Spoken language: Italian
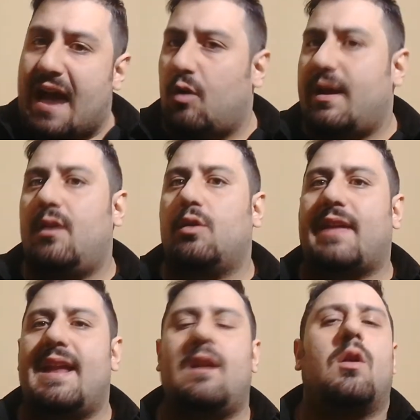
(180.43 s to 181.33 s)

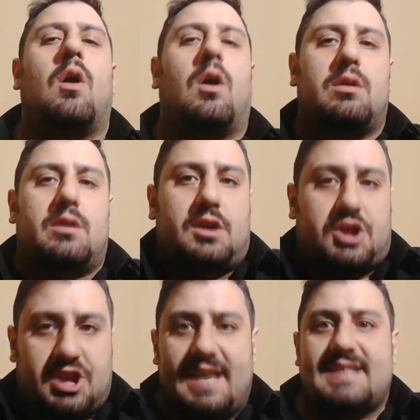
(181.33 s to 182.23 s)
nell'Otello,
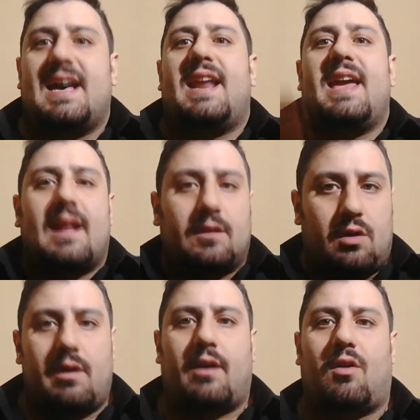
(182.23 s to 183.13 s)
Cesare in
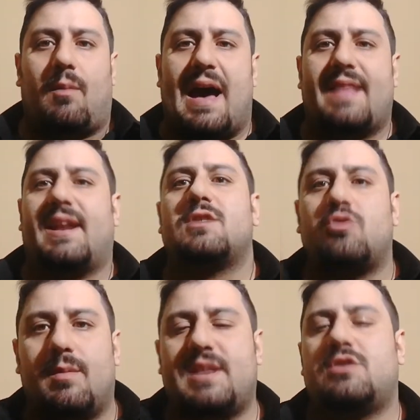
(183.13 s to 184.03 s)
Antonio e Cleopatra
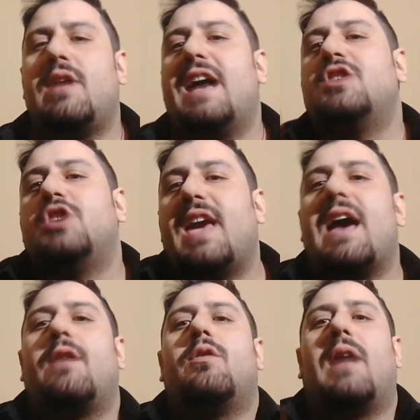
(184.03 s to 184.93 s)
sono personaggi che
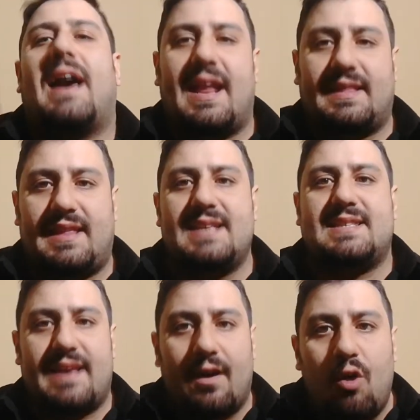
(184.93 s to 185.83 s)
hanno la
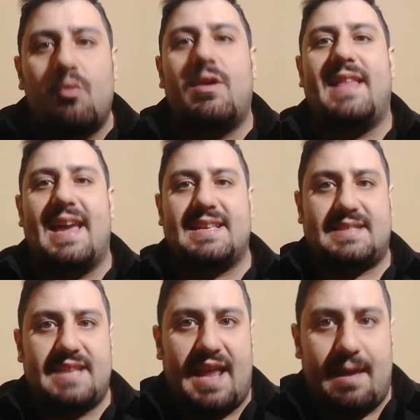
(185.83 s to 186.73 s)
caratteristica in comune di
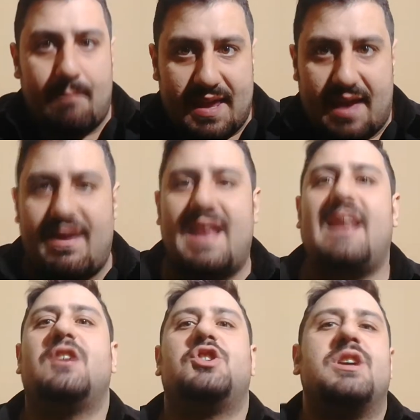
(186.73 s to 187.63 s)
essere
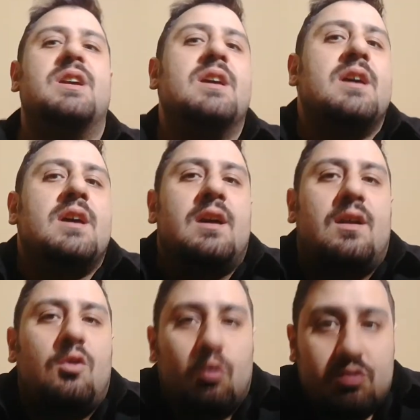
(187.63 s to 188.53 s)
machiavellici,
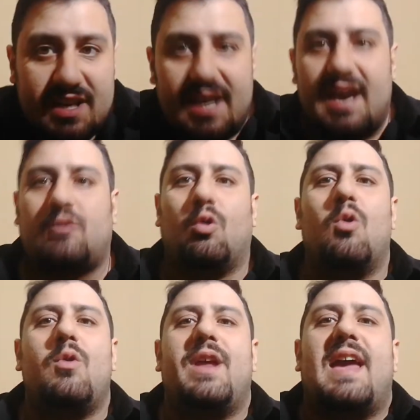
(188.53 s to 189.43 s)

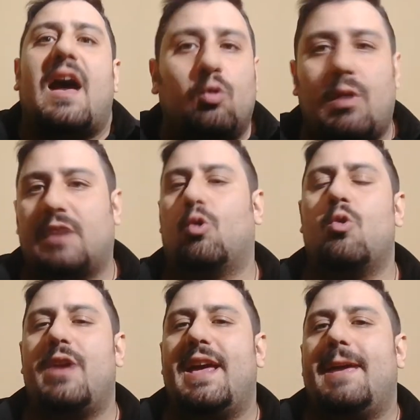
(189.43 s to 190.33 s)
lusingatori,
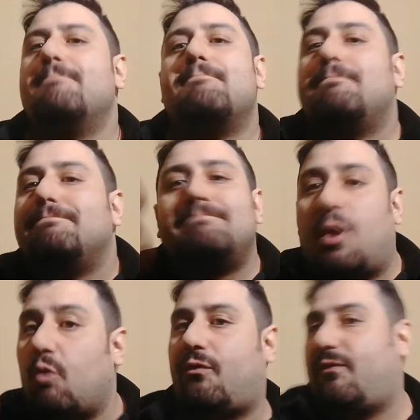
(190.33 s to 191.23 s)
adulatori, mm,
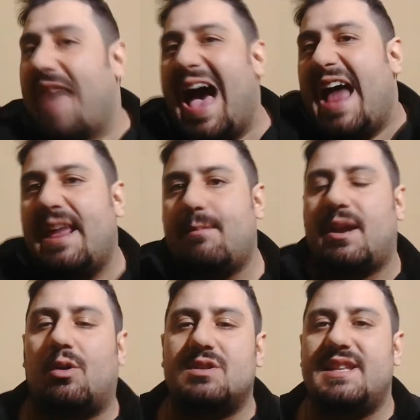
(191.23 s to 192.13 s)
ruffiani
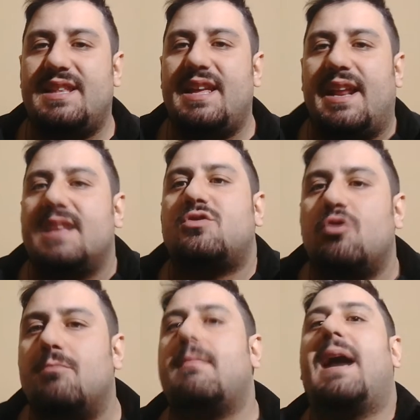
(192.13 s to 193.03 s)
per così dire,
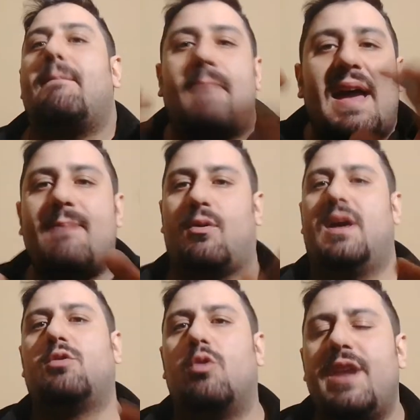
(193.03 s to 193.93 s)
insomma
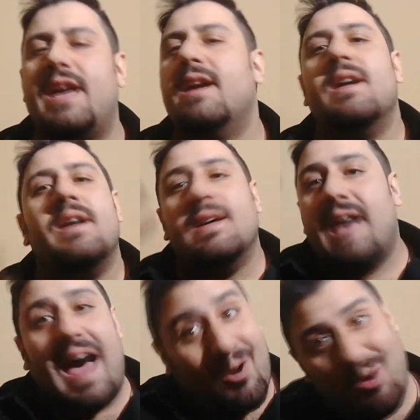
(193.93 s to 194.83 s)
manipolatori,
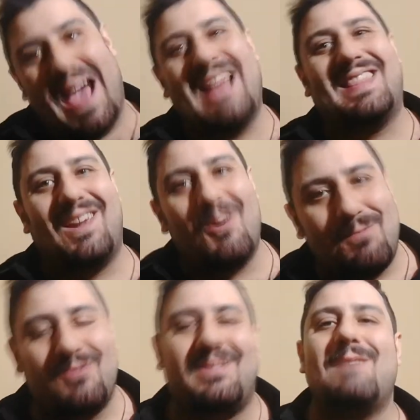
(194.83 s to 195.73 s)
arroganti col
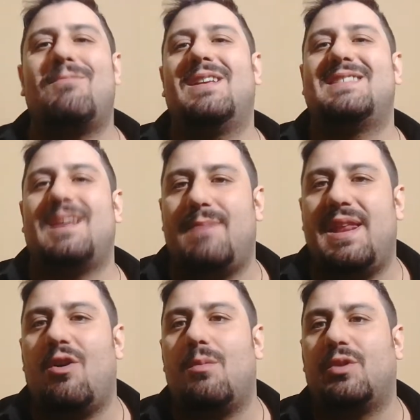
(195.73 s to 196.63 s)
più debole e zerbini
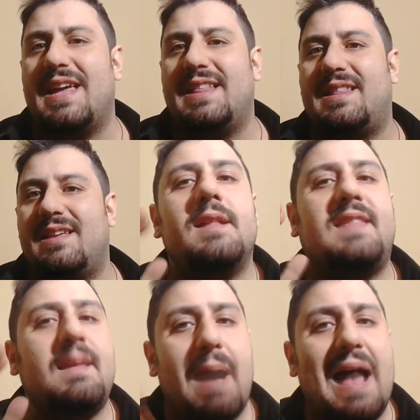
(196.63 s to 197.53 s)
coi potenti.
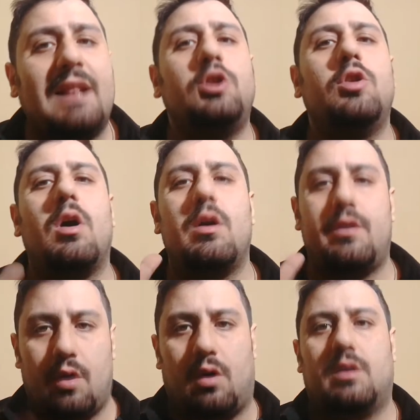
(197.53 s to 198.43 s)
Tibaldo
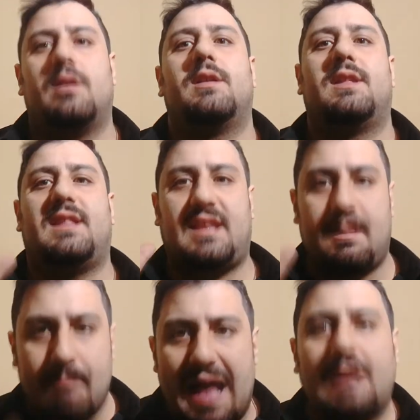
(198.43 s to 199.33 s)
no,
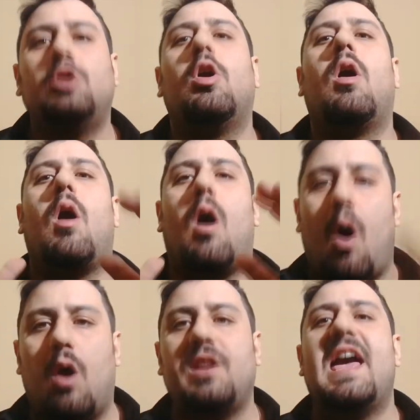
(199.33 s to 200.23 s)
Tibaldo
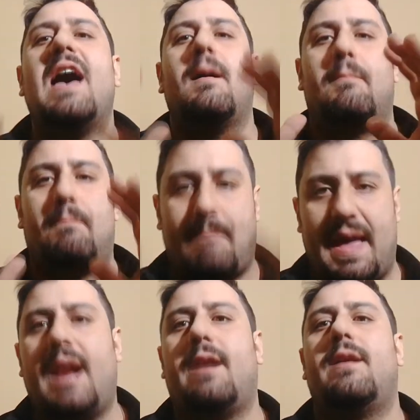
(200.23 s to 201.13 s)
odia
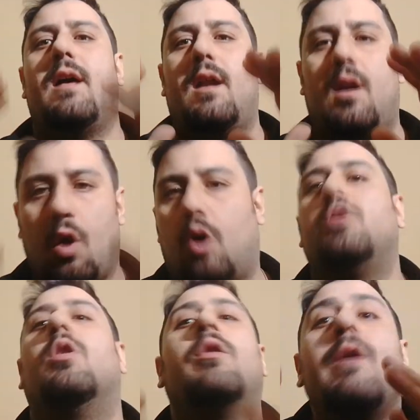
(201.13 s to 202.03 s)
per
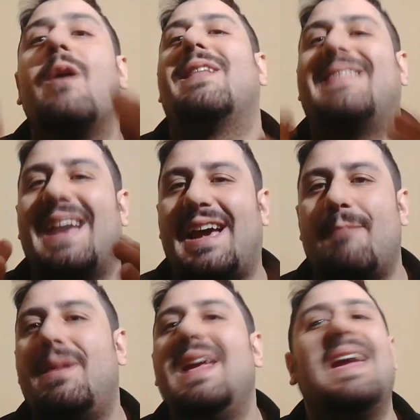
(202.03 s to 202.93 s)
l'odio, non è un
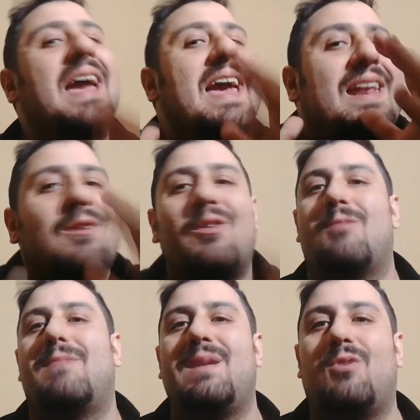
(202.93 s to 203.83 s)
attaccabrighe e non è
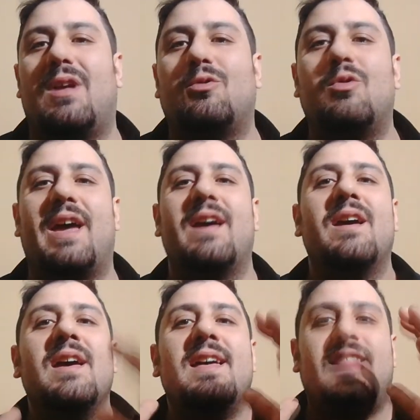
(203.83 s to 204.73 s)
un manipolatore.
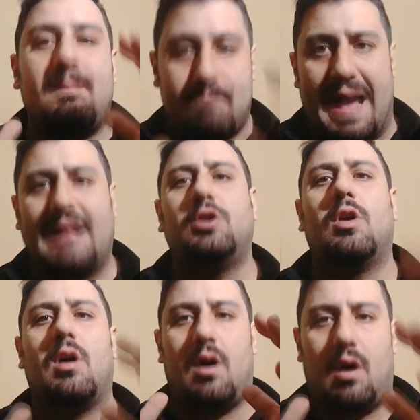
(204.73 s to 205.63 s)

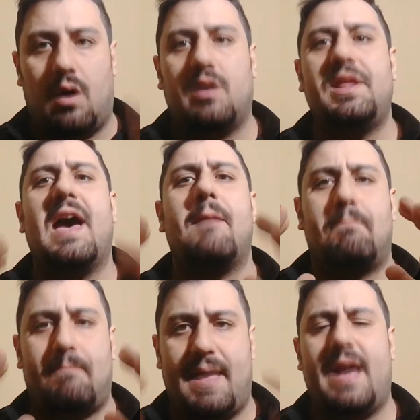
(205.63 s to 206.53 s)
Tibaldo odia
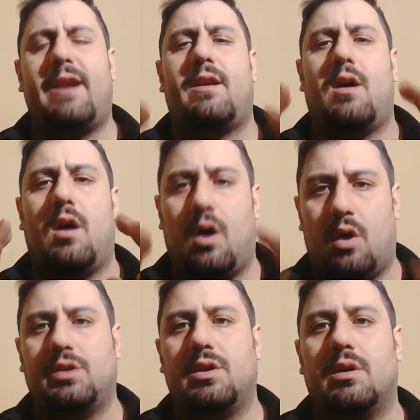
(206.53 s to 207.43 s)
per odio.